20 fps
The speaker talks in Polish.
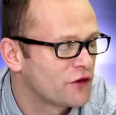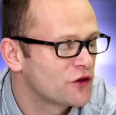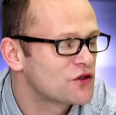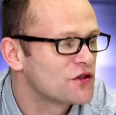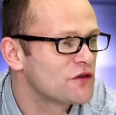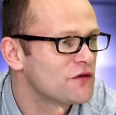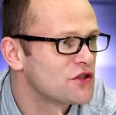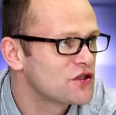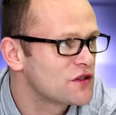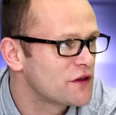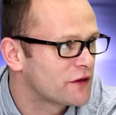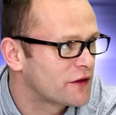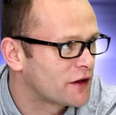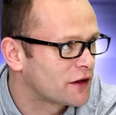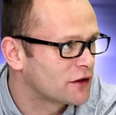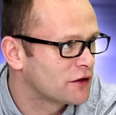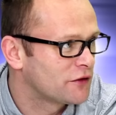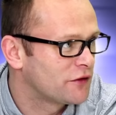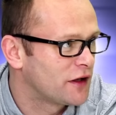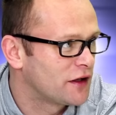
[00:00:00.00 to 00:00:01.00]
Oczywiście
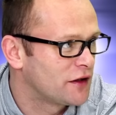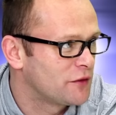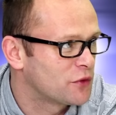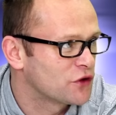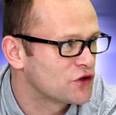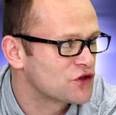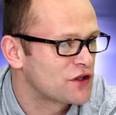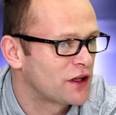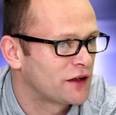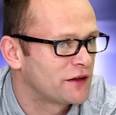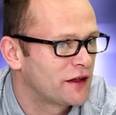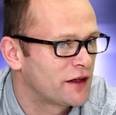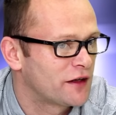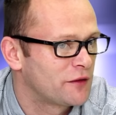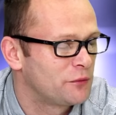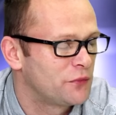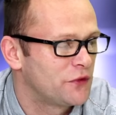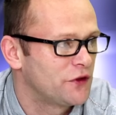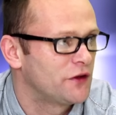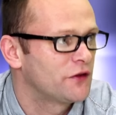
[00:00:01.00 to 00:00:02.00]
startowali pod
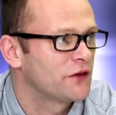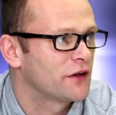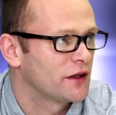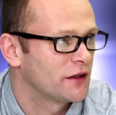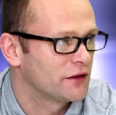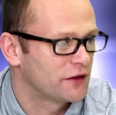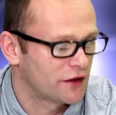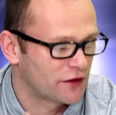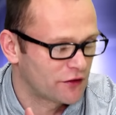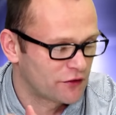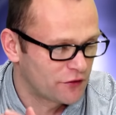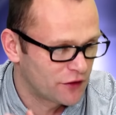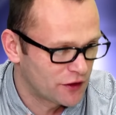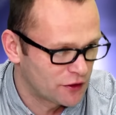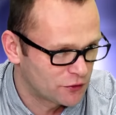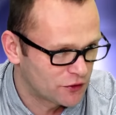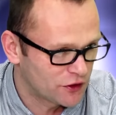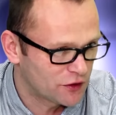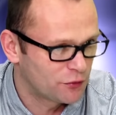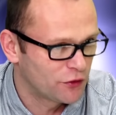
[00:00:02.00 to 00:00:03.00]
sztandarem PiS, ale teraz
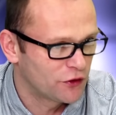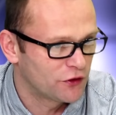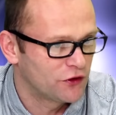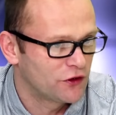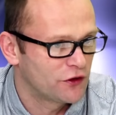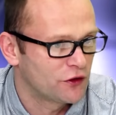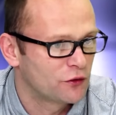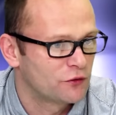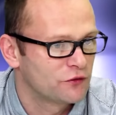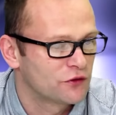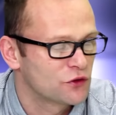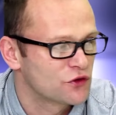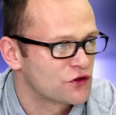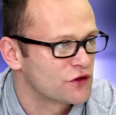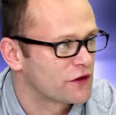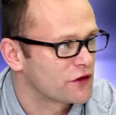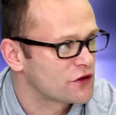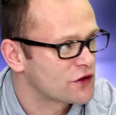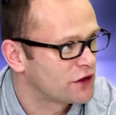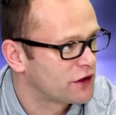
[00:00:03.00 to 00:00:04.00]
wielu tych polityków, którzy
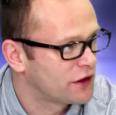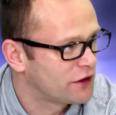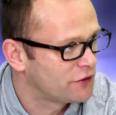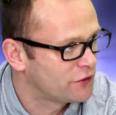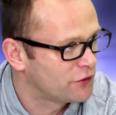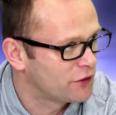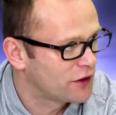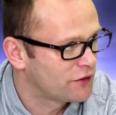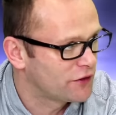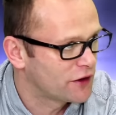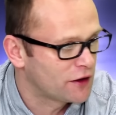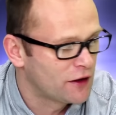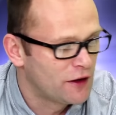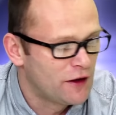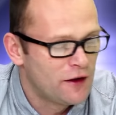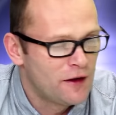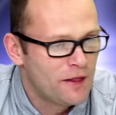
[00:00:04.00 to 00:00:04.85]
zasiadają w ławach